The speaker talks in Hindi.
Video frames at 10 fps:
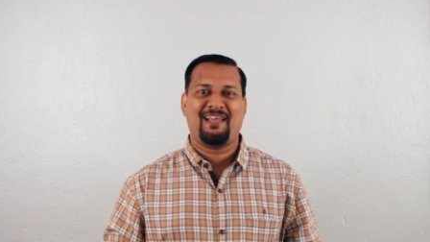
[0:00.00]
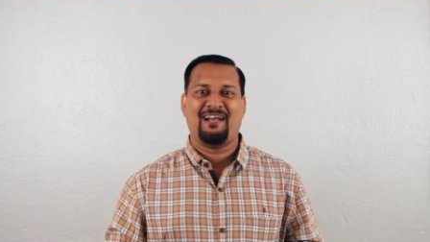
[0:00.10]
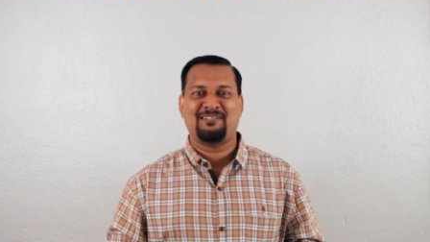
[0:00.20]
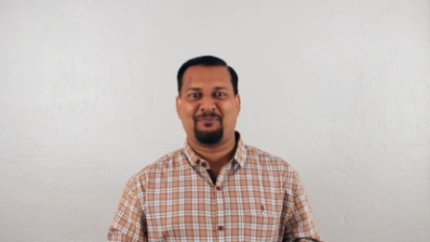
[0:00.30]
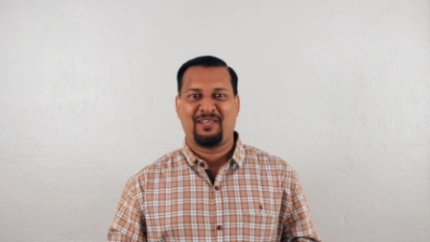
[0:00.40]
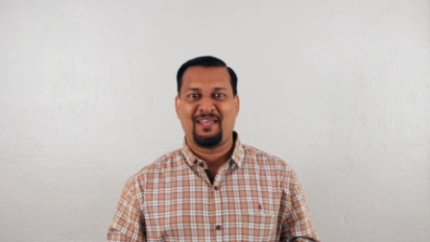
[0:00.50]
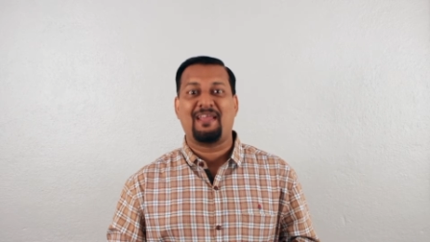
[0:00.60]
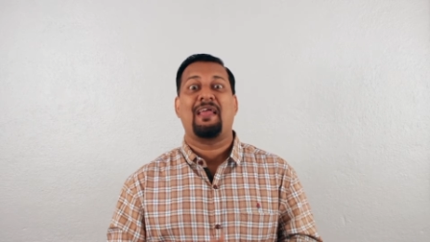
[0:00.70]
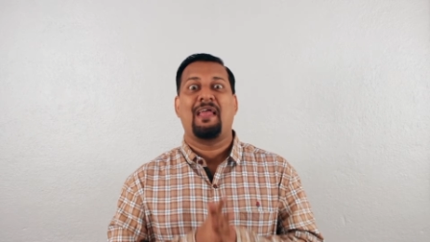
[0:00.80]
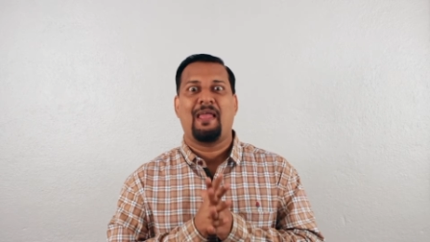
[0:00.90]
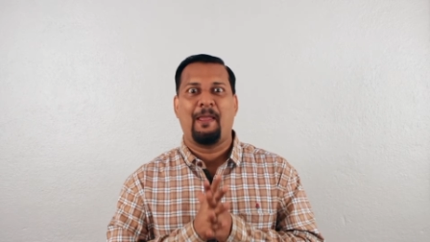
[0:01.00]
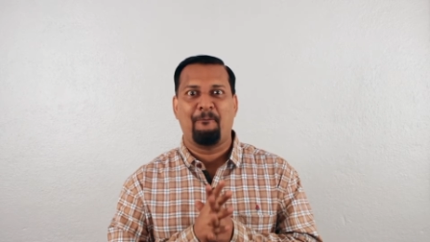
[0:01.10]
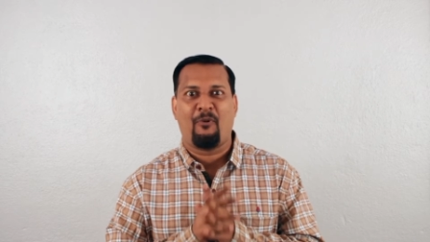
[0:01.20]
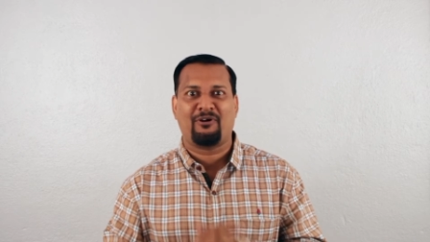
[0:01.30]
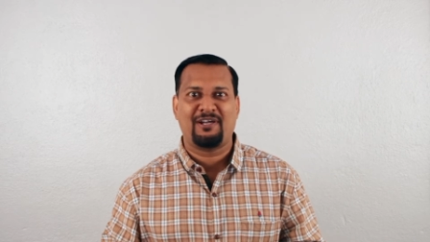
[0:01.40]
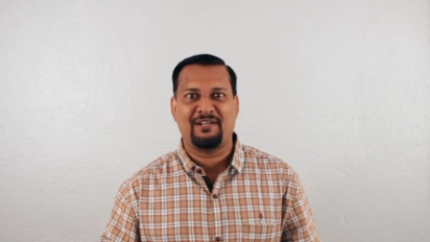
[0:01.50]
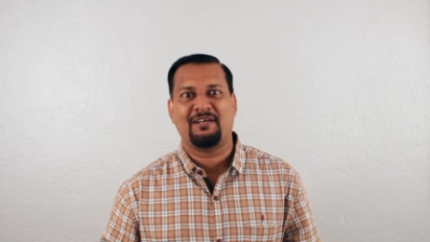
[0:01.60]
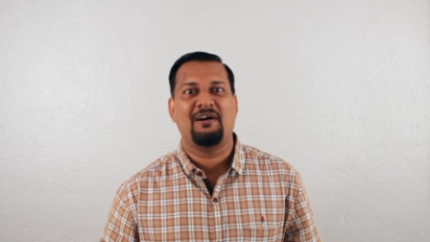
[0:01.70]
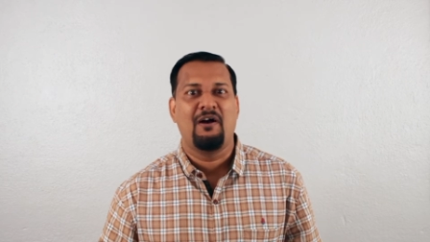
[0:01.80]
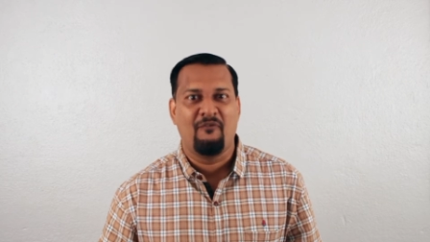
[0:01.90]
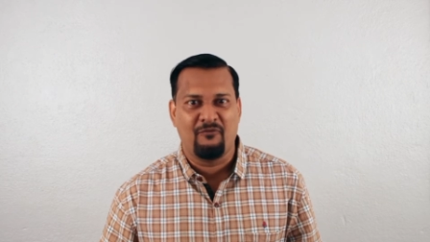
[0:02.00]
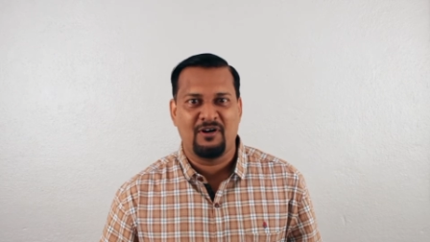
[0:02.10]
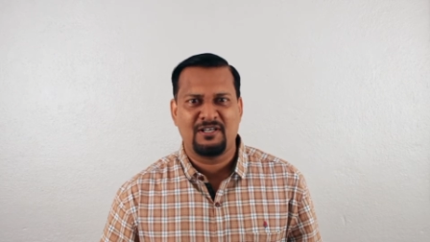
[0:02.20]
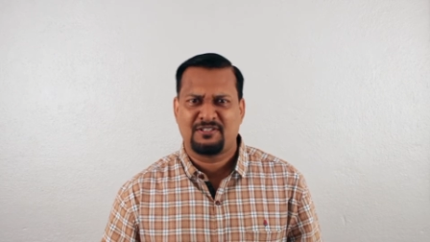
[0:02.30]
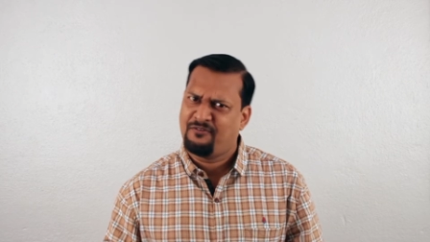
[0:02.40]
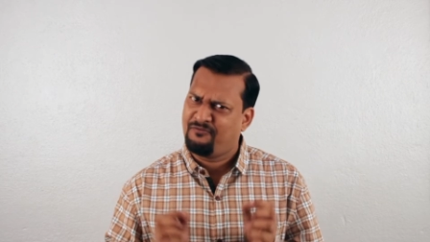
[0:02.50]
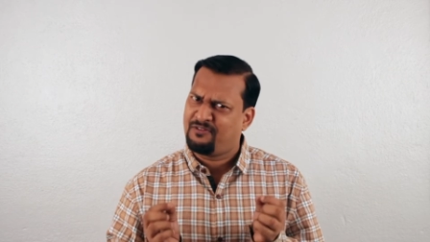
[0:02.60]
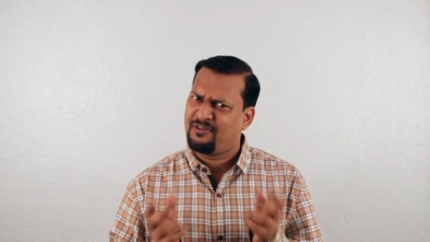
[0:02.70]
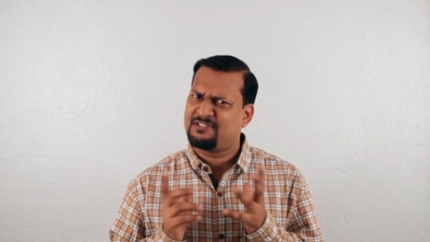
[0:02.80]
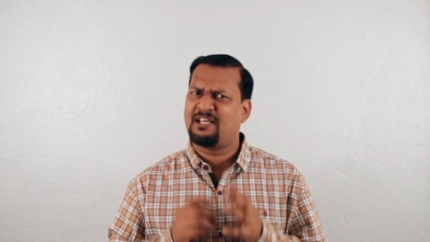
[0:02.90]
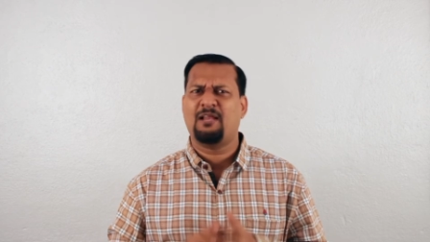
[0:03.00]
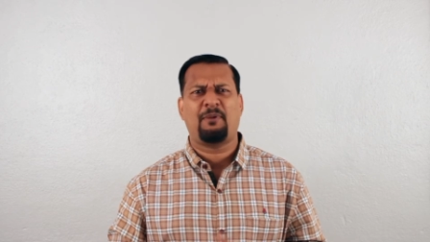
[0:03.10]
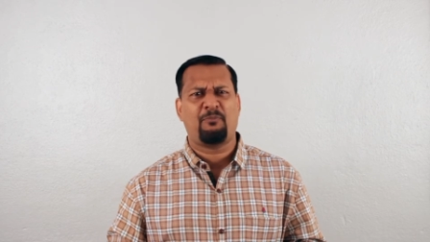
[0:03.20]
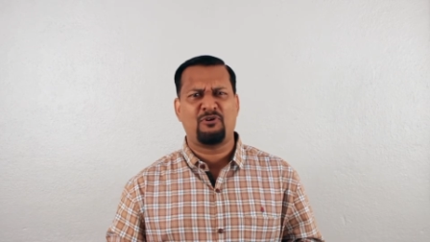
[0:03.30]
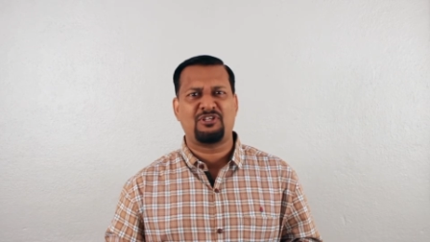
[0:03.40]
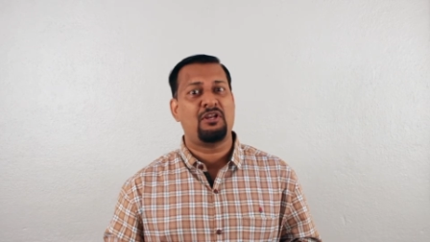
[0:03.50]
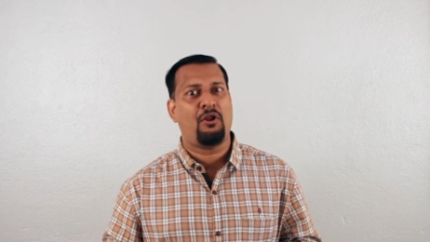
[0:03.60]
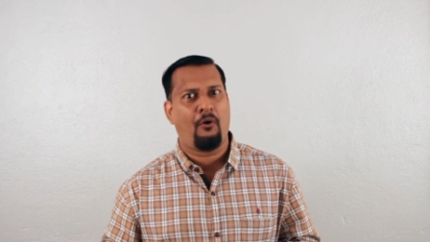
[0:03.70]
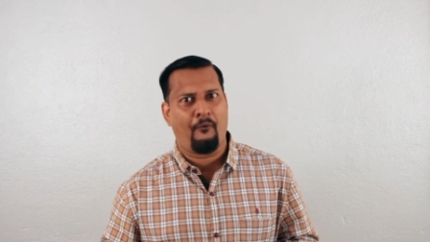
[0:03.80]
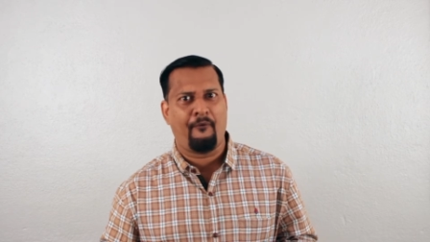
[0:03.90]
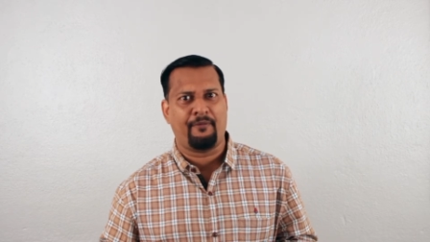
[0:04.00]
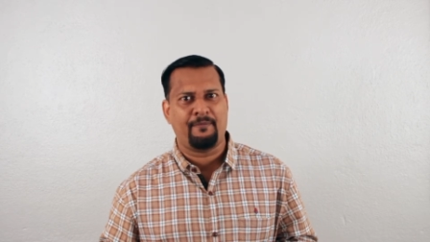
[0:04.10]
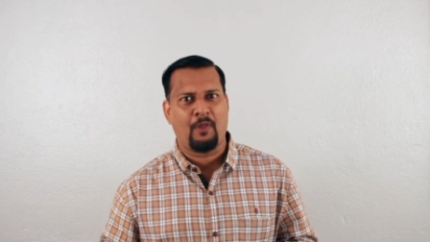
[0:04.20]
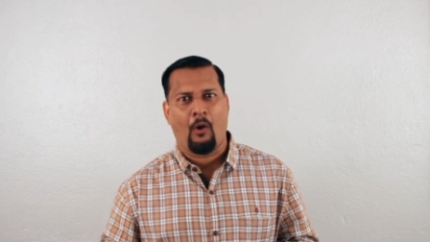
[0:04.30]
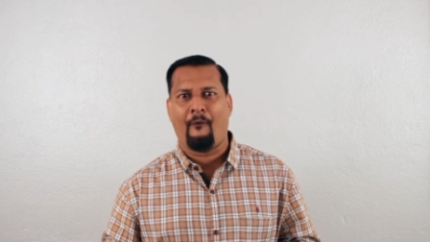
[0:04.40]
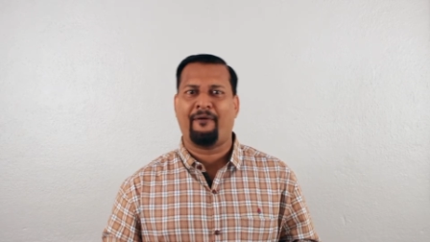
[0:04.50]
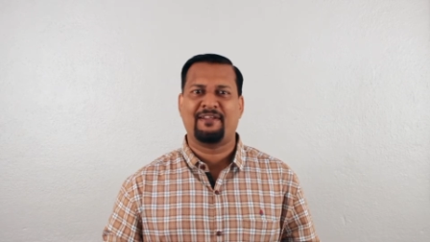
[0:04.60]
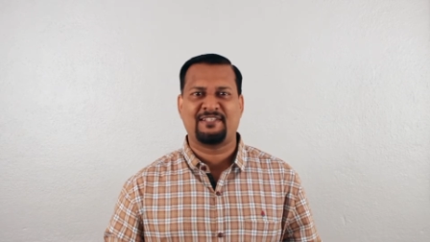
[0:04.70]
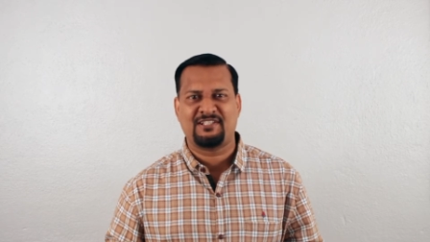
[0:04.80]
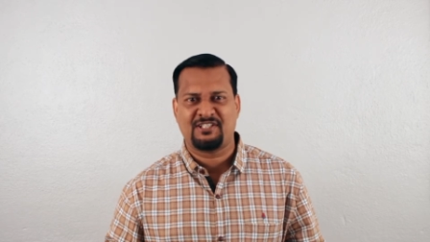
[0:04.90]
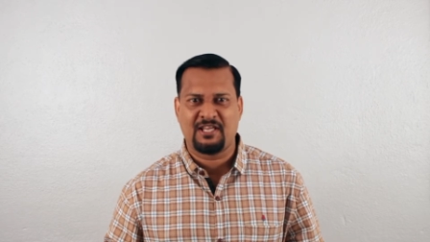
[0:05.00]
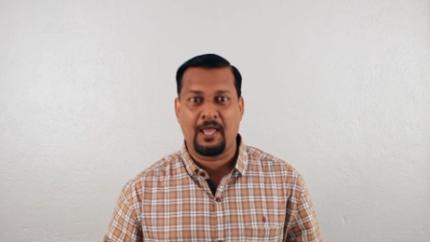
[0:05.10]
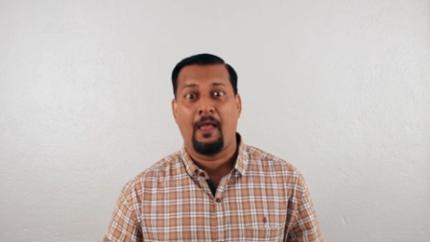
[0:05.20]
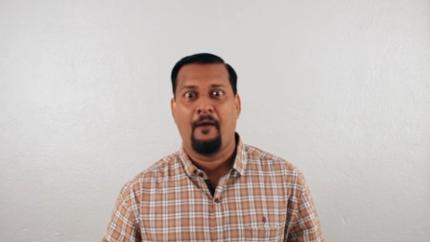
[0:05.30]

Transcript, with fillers: थे आज आपके इम्पॉर्टेंट वर्ड्स विद वन सिंगल प्रपोजिशन ऑन और ऐसे अच्छे